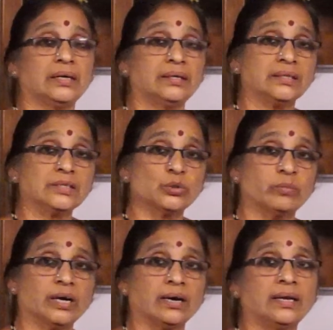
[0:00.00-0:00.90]
ఇంట
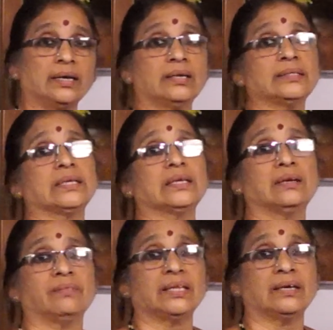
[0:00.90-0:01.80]
శుభకార్యాలు జరిగే
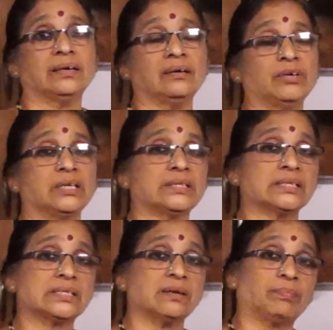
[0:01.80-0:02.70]
విధంగా మీరు చేసే